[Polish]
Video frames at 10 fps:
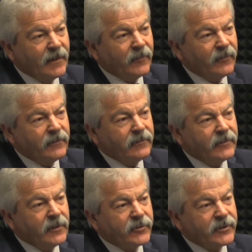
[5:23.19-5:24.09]
bo wiemy
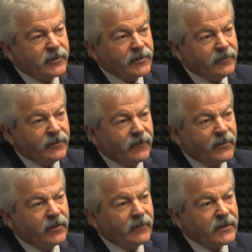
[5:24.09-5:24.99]
dobrze, że jak
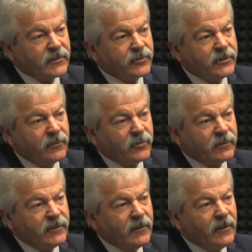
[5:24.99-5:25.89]
wykonawca schodzi, to
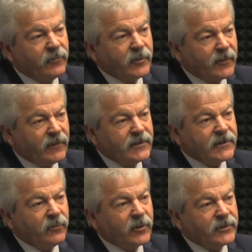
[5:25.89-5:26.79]
musimy przeprowadzić
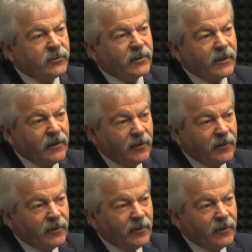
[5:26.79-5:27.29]
całą procedurę.